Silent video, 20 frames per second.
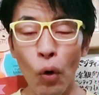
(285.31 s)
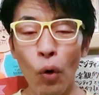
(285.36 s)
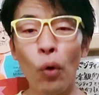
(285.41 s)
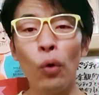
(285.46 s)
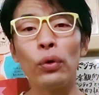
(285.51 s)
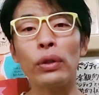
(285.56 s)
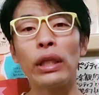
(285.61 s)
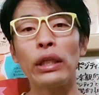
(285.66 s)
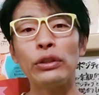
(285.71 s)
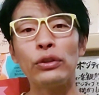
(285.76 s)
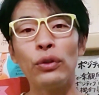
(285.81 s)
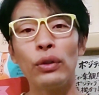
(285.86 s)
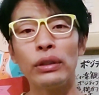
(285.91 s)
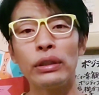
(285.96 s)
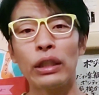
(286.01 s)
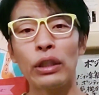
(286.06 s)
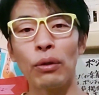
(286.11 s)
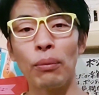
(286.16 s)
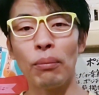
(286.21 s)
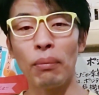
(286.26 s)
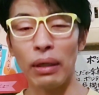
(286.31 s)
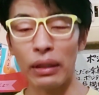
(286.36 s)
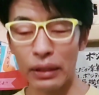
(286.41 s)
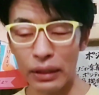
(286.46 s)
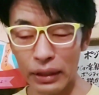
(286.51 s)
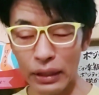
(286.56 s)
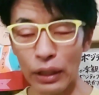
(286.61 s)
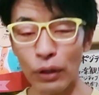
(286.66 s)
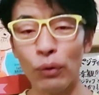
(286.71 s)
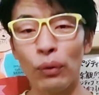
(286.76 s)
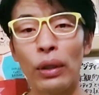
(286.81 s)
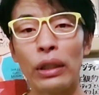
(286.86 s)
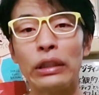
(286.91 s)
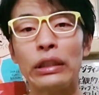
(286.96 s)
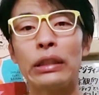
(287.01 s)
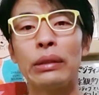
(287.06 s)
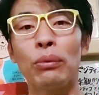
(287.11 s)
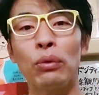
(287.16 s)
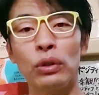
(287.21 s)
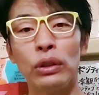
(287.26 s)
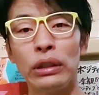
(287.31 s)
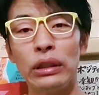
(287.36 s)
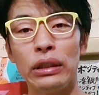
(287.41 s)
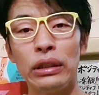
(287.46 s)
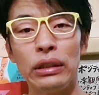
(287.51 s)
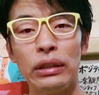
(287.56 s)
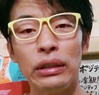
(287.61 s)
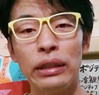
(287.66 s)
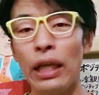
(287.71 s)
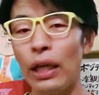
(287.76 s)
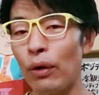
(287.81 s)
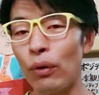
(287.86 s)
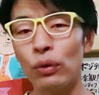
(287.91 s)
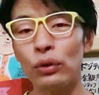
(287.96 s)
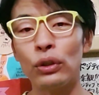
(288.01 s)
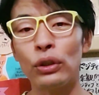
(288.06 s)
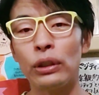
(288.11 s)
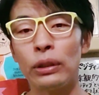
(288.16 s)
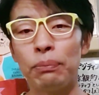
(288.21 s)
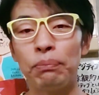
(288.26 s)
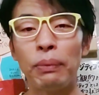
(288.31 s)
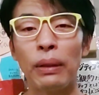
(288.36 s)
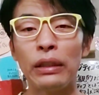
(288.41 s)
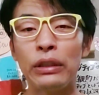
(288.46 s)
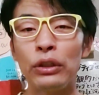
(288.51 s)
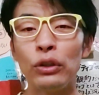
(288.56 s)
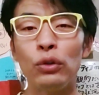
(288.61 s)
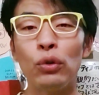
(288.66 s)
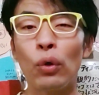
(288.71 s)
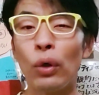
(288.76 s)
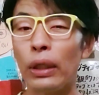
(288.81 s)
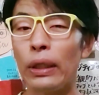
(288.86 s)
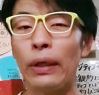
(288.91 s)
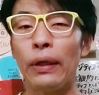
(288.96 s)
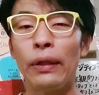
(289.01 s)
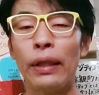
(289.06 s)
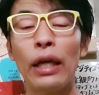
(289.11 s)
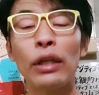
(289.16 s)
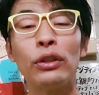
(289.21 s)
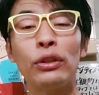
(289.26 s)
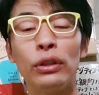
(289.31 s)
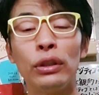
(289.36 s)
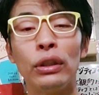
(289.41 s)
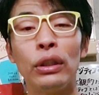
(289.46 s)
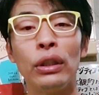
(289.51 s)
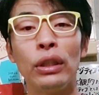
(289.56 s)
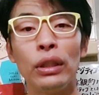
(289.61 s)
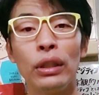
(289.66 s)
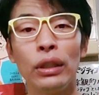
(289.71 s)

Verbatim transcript: 大谷翔平さんの全く同じ気持ち、成功する、失敗するとかではなく、